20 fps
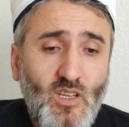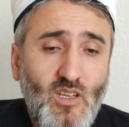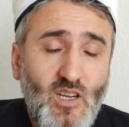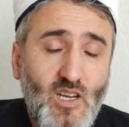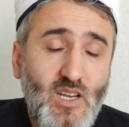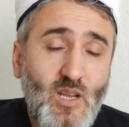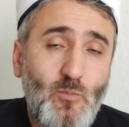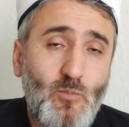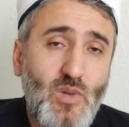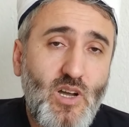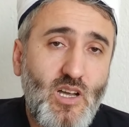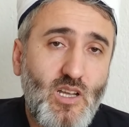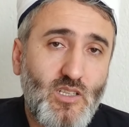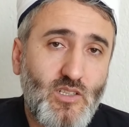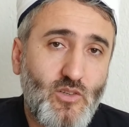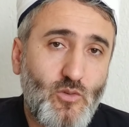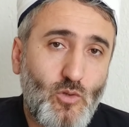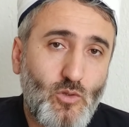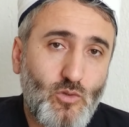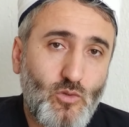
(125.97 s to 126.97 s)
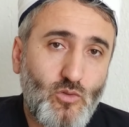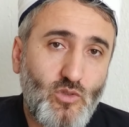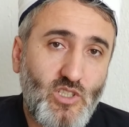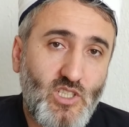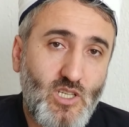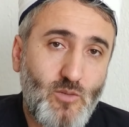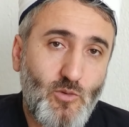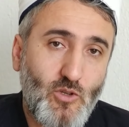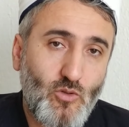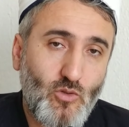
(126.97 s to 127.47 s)
Arap Baharı oldu
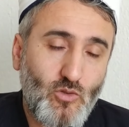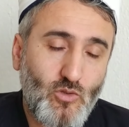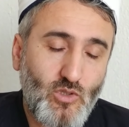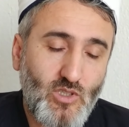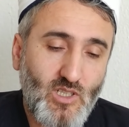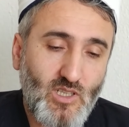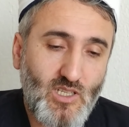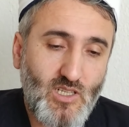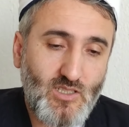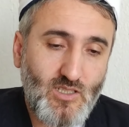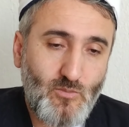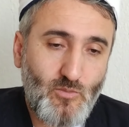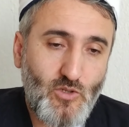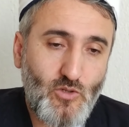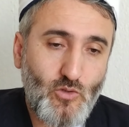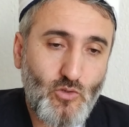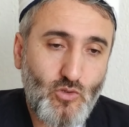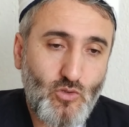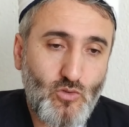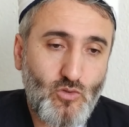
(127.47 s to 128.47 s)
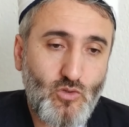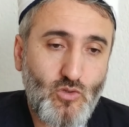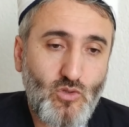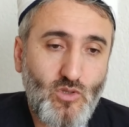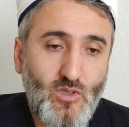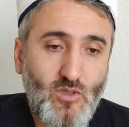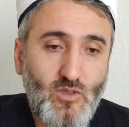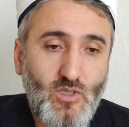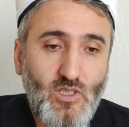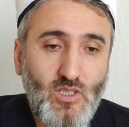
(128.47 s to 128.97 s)
2010'lu yıllarda biliyorsunuz.
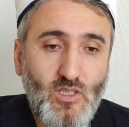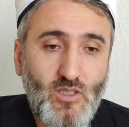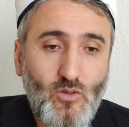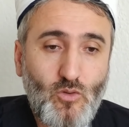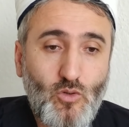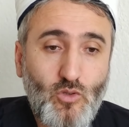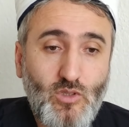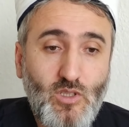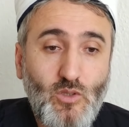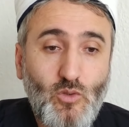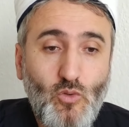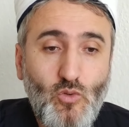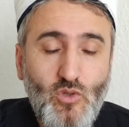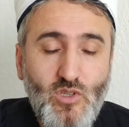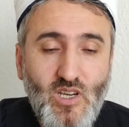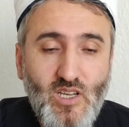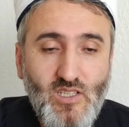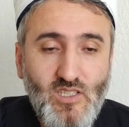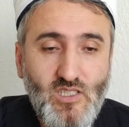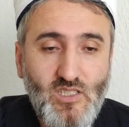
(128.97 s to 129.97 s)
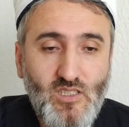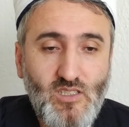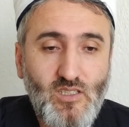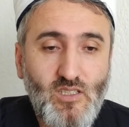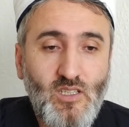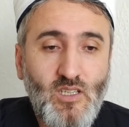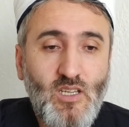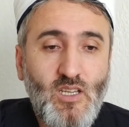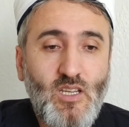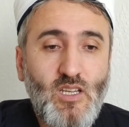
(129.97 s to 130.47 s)
Ee, Orta Doğu
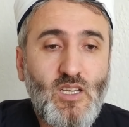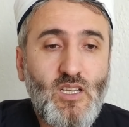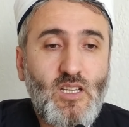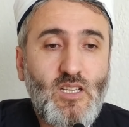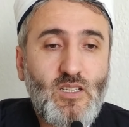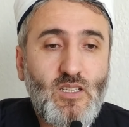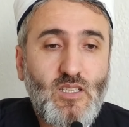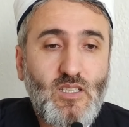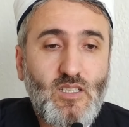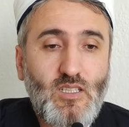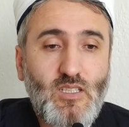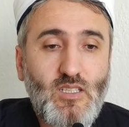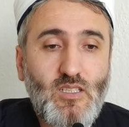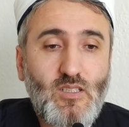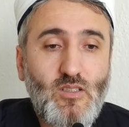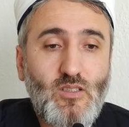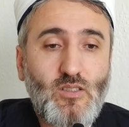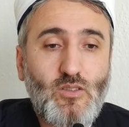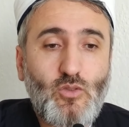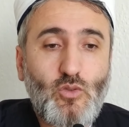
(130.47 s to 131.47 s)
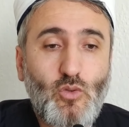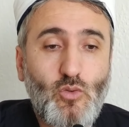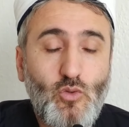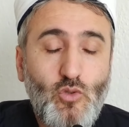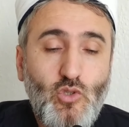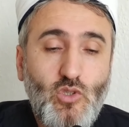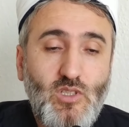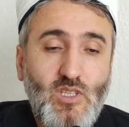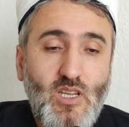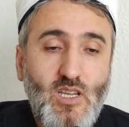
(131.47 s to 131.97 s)
karıştı. Ee,
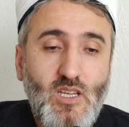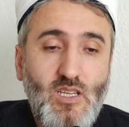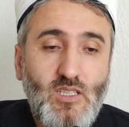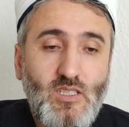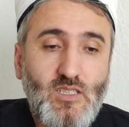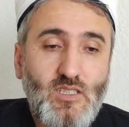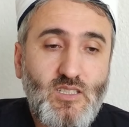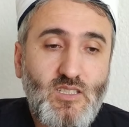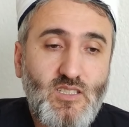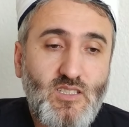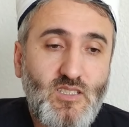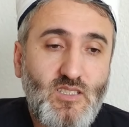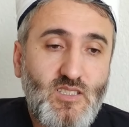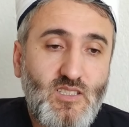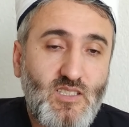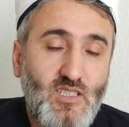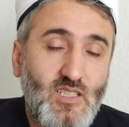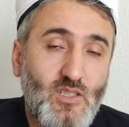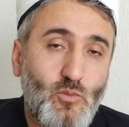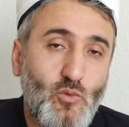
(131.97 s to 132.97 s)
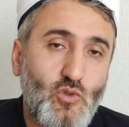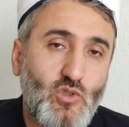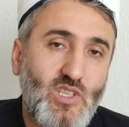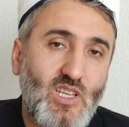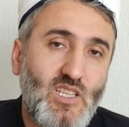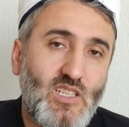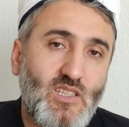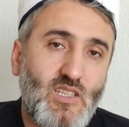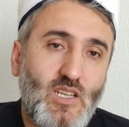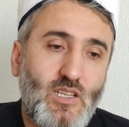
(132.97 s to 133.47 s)
Tunus'ta Sidi
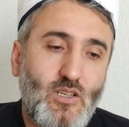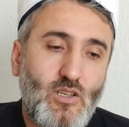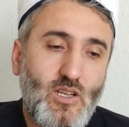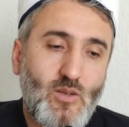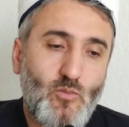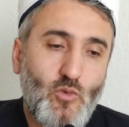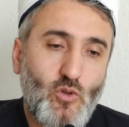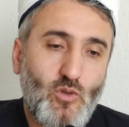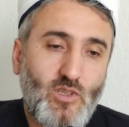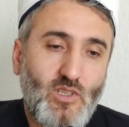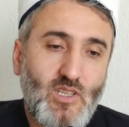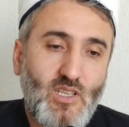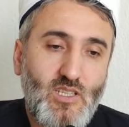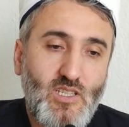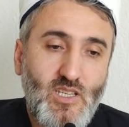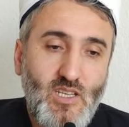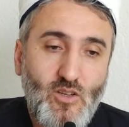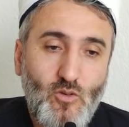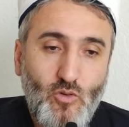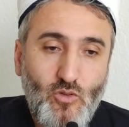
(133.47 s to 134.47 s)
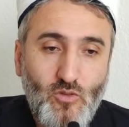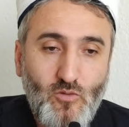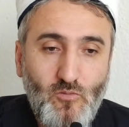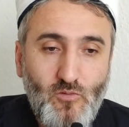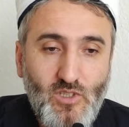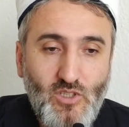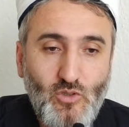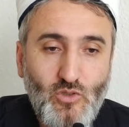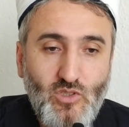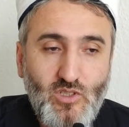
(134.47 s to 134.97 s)
Buzeyit denilen bölgeden. Yine onu
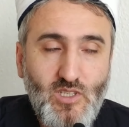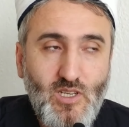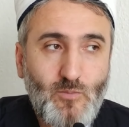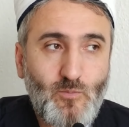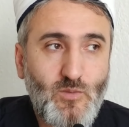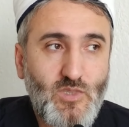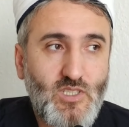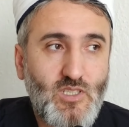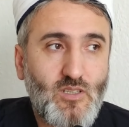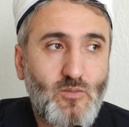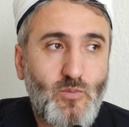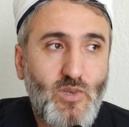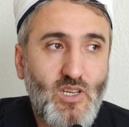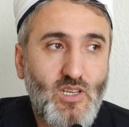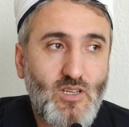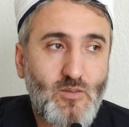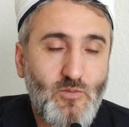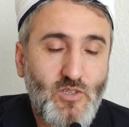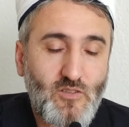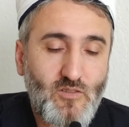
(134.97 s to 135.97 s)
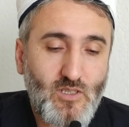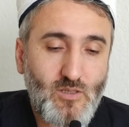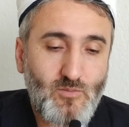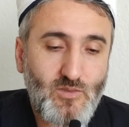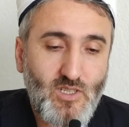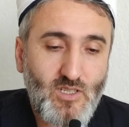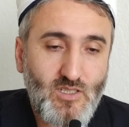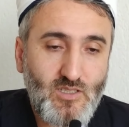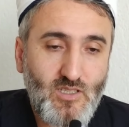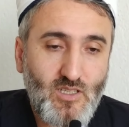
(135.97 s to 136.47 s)
videosunu yapmıştık. Peygamber Efendimiz
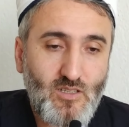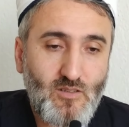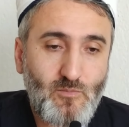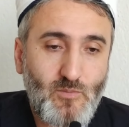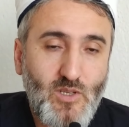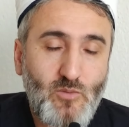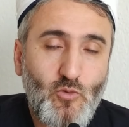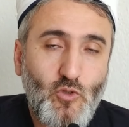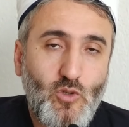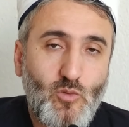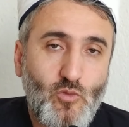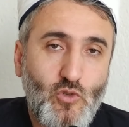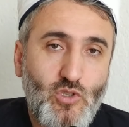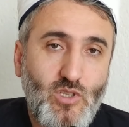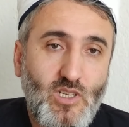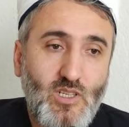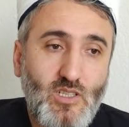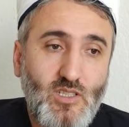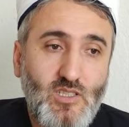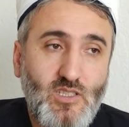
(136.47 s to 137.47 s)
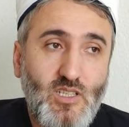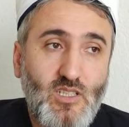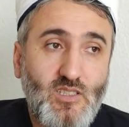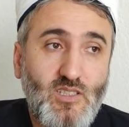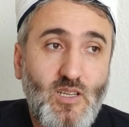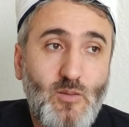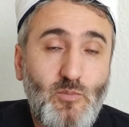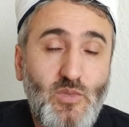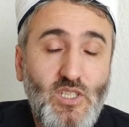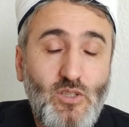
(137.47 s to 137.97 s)
Aleyhisselam ne buyurmuştu arkadaşlar?
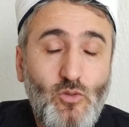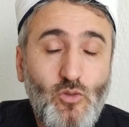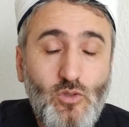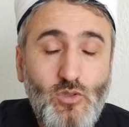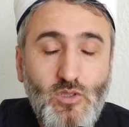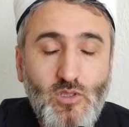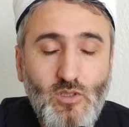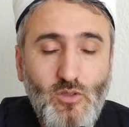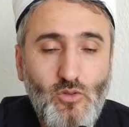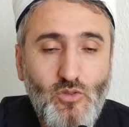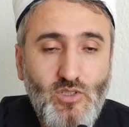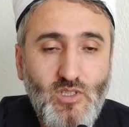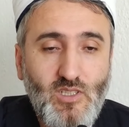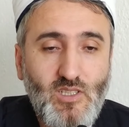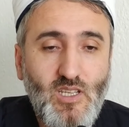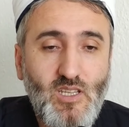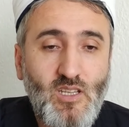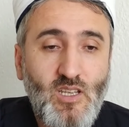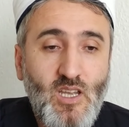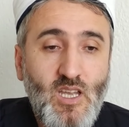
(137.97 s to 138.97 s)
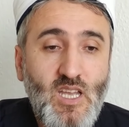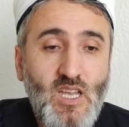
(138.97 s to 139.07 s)
Tabi 1400 yıl önceden